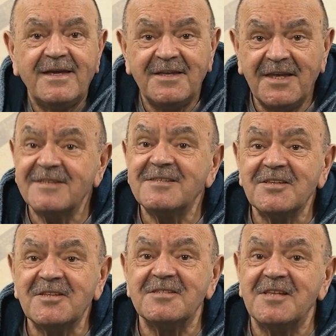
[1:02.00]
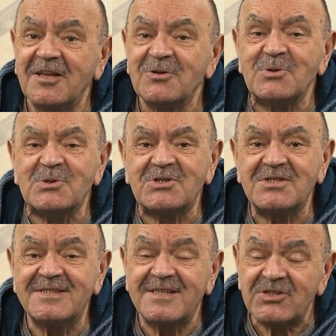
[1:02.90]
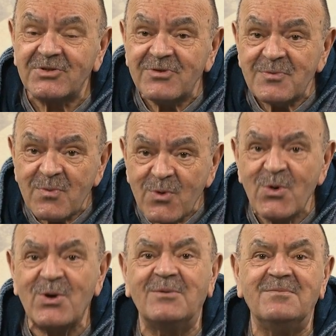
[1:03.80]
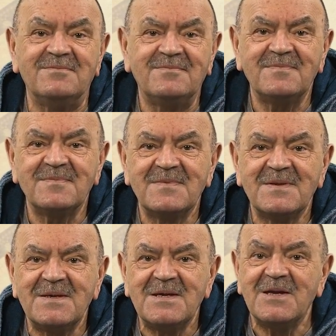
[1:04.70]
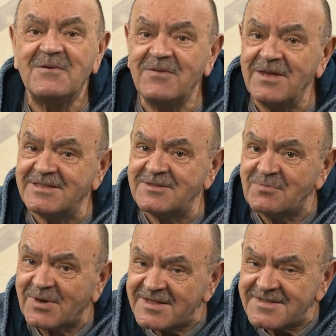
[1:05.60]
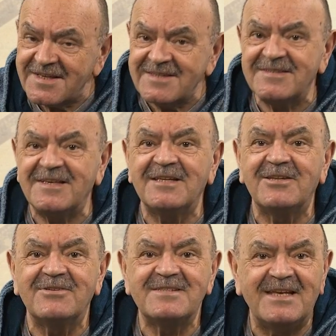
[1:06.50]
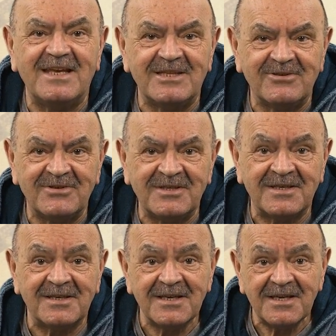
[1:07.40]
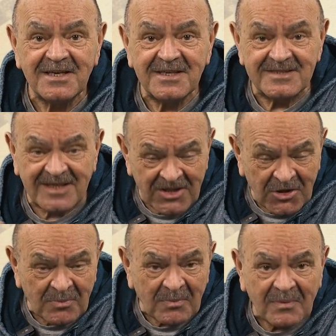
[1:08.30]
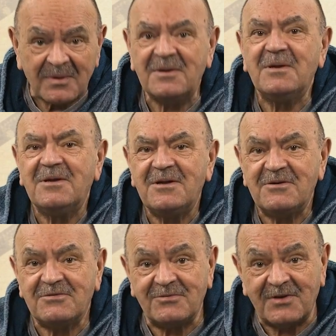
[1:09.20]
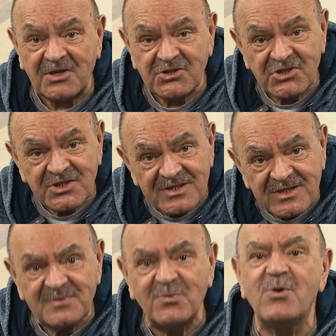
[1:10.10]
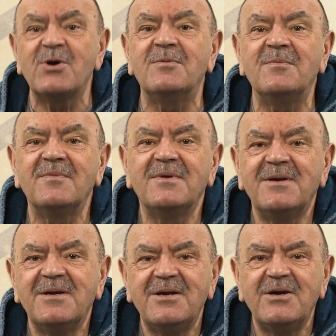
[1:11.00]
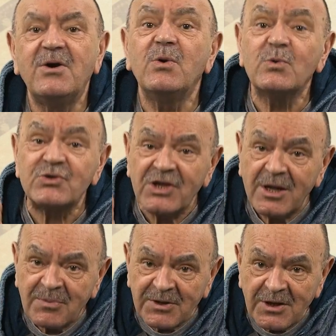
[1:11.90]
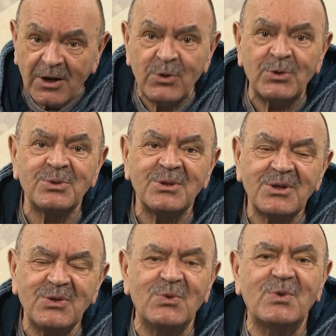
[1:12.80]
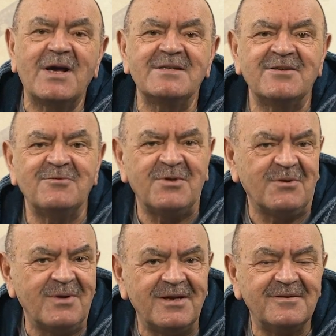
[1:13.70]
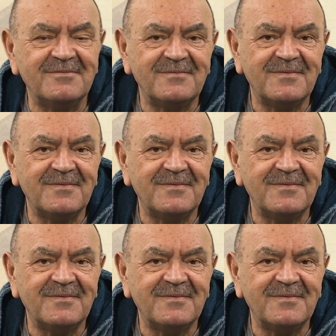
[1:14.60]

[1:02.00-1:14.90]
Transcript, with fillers: Если ты следуешь за живым Богом, весь процесс этого следования за Ним в твоей жизни с Богом уже определен и указан Библией.